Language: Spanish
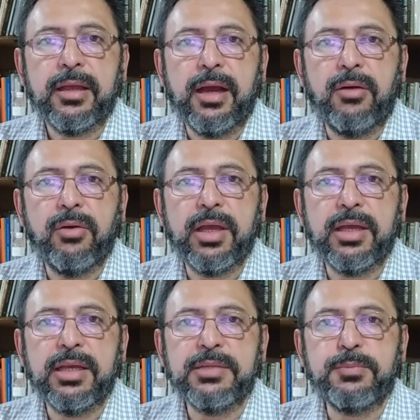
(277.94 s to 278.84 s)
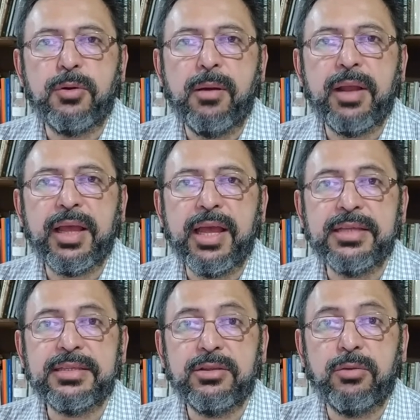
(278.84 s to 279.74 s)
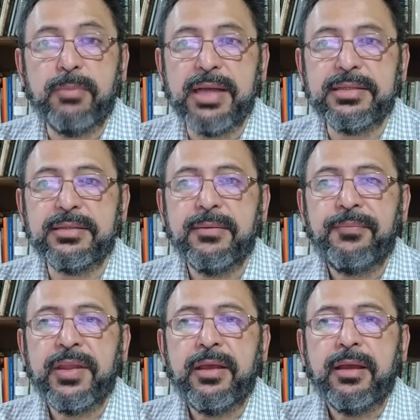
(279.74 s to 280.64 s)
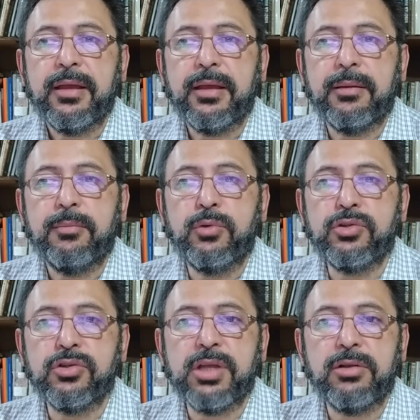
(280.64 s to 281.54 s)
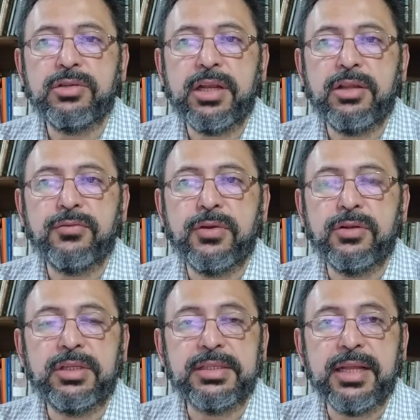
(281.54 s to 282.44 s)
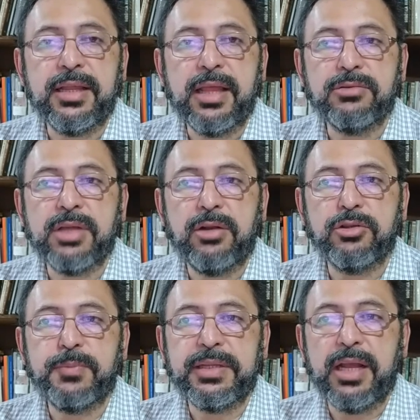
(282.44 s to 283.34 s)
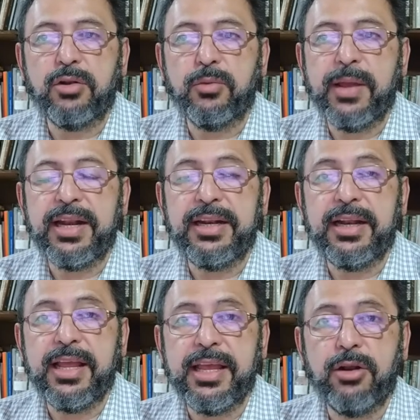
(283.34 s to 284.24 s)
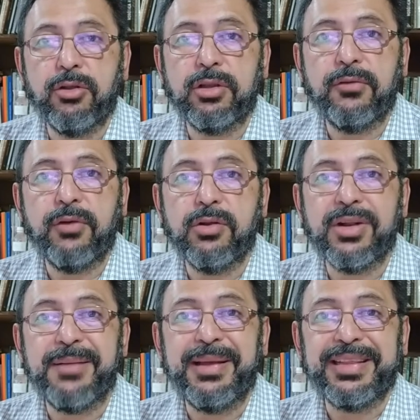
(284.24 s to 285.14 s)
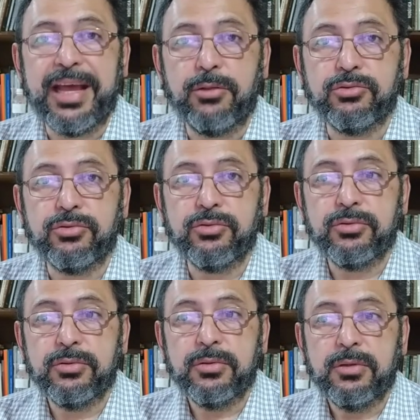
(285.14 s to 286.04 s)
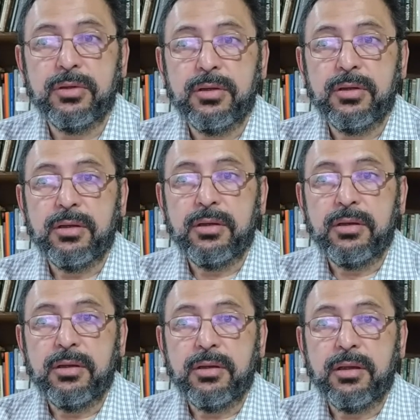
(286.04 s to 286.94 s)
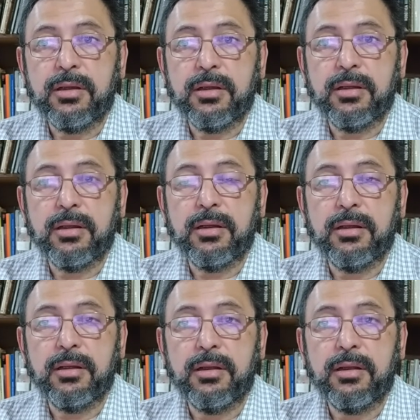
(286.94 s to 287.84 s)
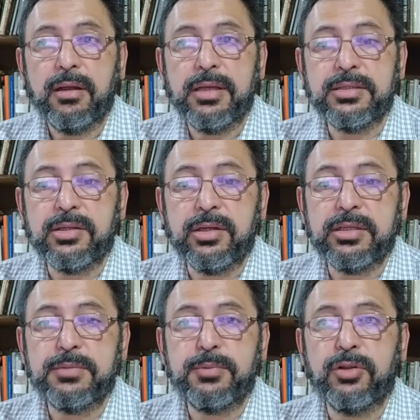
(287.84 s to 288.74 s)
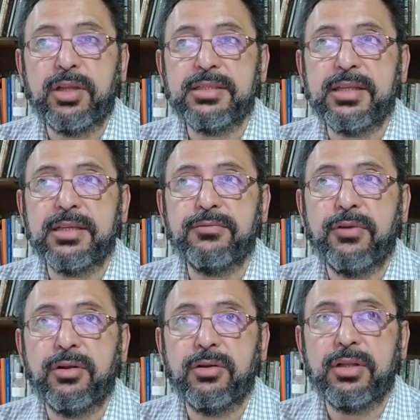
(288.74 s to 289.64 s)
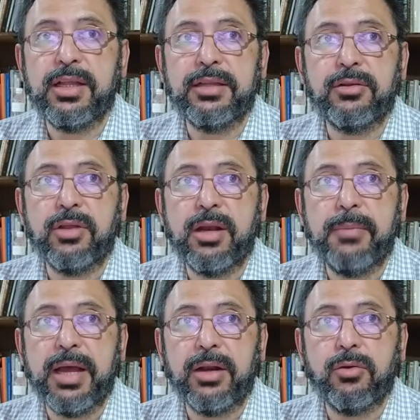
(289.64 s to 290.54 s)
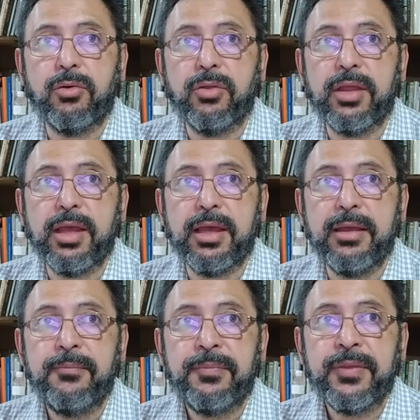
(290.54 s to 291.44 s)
aunque es probable que hayan sido más. Eh, muchos de los heridos fueron trasladados al hospital Rubén Leñero, donde fueron rematados. Eh, estas protestas fueron dentro del marco de